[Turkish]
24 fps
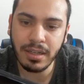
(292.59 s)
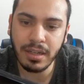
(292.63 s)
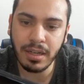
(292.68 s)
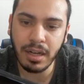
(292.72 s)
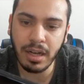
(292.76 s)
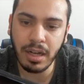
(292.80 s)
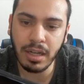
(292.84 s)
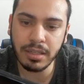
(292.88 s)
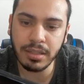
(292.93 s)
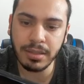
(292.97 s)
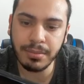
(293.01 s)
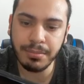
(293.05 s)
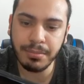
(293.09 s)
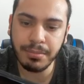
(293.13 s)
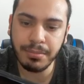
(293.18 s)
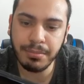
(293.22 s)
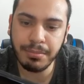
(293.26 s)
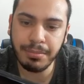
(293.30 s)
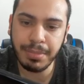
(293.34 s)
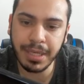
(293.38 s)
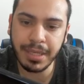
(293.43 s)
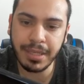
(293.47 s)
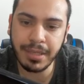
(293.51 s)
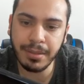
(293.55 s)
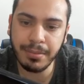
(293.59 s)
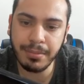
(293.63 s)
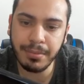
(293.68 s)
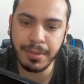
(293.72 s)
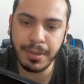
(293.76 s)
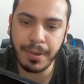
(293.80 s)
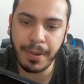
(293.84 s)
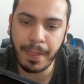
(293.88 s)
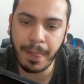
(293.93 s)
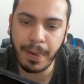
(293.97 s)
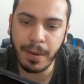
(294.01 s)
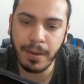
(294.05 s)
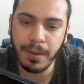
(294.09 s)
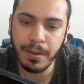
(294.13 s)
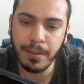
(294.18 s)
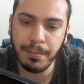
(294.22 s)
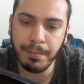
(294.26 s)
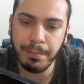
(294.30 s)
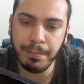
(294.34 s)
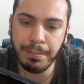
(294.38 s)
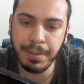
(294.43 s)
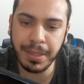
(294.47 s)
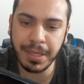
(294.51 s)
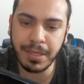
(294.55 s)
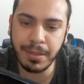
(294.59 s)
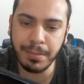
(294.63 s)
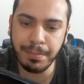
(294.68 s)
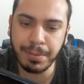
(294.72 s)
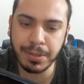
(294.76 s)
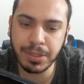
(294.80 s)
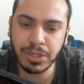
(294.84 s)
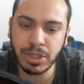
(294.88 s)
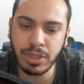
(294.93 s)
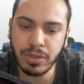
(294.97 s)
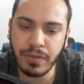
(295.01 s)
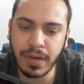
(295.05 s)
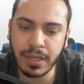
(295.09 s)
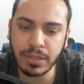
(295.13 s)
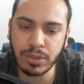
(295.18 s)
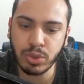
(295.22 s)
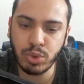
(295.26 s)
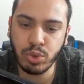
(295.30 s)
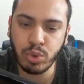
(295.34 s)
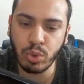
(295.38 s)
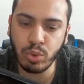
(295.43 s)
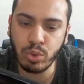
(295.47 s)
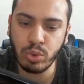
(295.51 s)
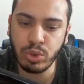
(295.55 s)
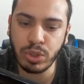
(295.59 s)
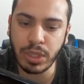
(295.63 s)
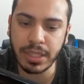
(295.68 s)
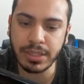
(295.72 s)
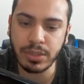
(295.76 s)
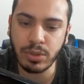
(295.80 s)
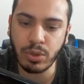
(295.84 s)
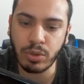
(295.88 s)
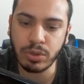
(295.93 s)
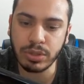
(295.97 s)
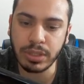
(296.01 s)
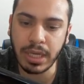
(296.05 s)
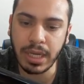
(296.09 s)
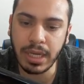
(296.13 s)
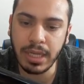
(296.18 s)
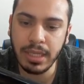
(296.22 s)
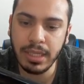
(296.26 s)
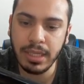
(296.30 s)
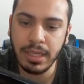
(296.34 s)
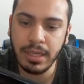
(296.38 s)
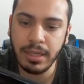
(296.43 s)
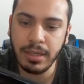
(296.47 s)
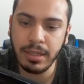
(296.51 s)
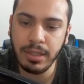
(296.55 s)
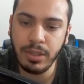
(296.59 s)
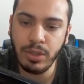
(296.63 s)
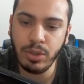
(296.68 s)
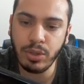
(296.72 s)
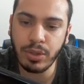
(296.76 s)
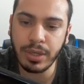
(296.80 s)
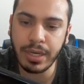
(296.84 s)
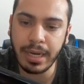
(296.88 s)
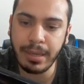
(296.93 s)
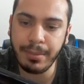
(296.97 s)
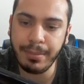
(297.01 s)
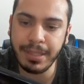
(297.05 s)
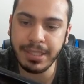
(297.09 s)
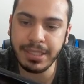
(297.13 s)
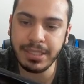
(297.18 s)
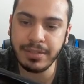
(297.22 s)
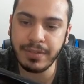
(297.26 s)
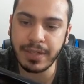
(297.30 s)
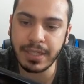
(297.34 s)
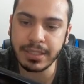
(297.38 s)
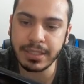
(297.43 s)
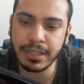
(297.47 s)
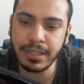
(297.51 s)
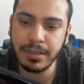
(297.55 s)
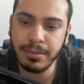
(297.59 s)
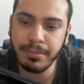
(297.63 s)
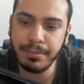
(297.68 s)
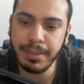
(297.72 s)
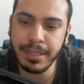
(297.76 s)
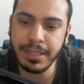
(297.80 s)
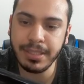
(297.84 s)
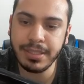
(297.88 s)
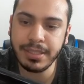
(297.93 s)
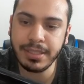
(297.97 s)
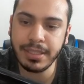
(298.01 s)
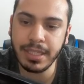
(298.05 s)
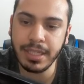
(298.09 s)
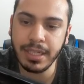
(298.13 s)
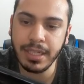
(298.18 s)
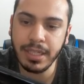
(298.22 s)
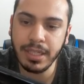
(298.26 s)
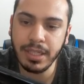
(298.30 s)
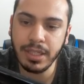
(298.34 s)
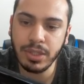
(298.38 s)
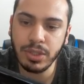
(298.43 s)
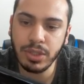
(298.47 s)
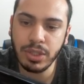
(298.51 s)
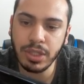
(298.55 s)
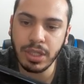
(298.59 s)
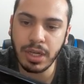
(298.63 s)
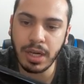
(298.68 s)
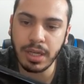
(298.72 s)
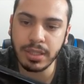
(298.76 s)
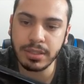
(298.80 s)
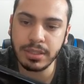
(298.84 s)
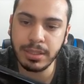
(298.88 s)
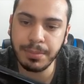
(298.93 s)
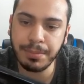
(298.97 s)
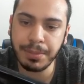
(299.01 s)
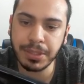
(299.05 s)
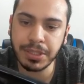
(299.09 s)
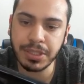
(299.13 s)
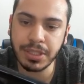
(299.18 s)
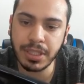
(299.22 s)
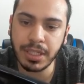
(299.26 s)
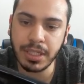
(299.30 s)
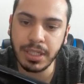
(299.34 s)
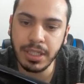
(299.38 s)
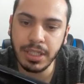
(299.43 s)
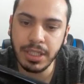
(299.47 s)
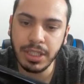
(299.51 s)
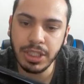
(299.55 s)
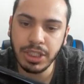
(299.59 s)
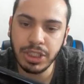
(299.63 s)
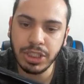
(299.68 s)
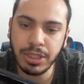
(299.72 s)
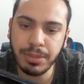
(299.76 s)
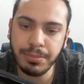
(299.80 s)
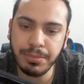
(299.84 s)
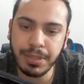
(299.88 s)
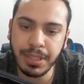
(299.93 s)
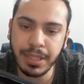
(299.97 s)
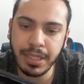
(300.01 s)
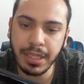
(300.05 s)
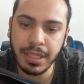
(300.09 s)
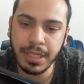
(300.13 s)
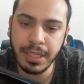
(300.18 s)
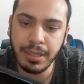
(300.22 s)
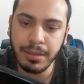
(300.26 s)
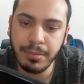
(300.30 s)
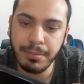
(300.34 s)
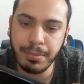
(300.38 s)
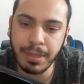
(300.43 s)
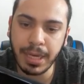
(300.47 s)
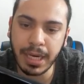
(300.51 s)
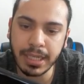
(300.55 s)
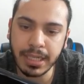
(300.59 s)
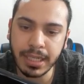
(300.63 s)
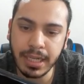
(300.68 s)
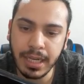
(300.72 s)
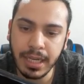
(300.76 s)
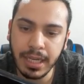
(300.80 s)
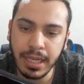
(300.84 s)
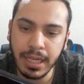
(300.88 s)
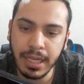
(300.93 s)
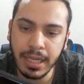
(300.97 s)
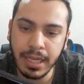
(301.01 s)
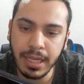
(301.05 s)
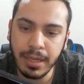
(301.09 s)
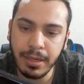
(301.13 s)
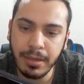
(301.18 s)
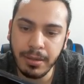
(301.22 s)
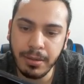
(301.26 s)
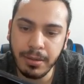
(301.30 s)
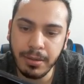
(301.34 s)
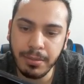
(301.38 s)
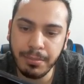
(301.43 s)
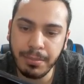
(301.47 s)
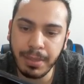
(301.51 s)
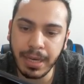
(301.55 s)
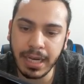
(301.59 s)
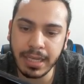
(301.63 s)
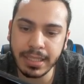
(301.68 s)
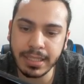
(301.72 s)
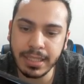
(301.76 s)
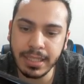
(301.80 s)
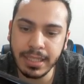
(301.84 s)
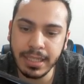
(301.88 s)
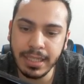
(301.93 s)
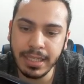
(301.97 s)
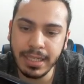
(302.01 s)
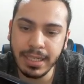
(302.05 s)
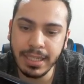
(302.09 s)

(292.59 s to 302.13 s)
Aldım Beckham. Beckham pasını verdi çok güzelsin orada. Lionel Messi var. Messi attı pasını. Şimdi bak. Bak.